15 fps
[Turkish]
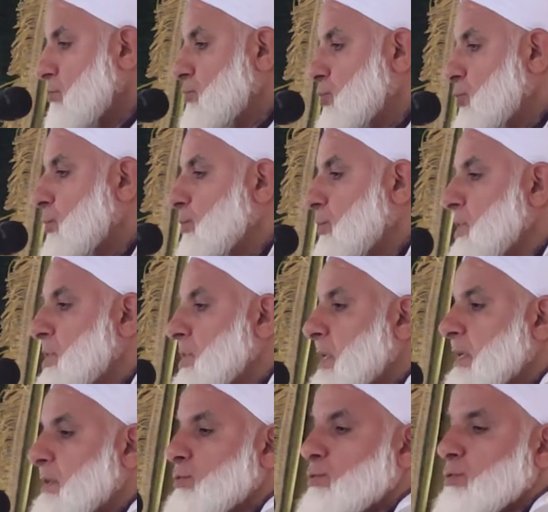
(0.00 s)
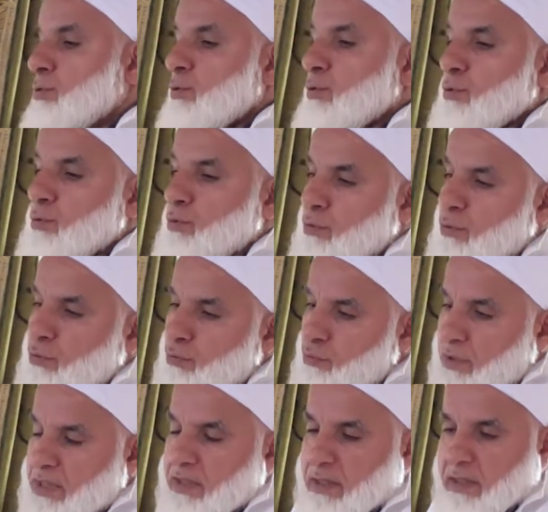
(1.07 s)
çok işler görüyordu
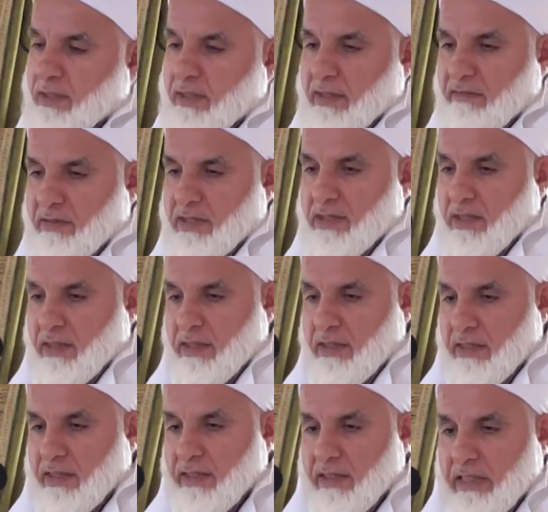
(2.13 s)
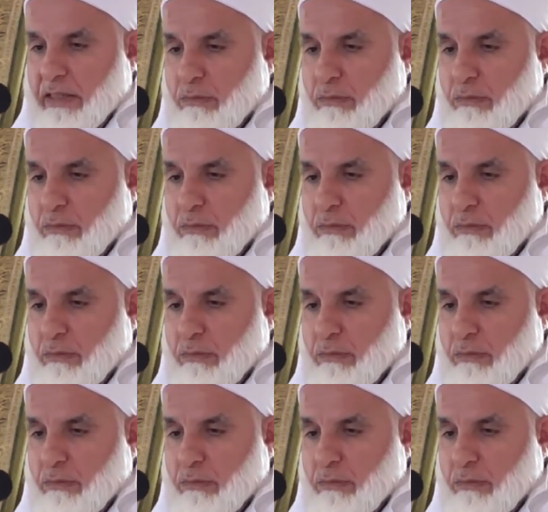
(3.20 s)
vesaire vesaire.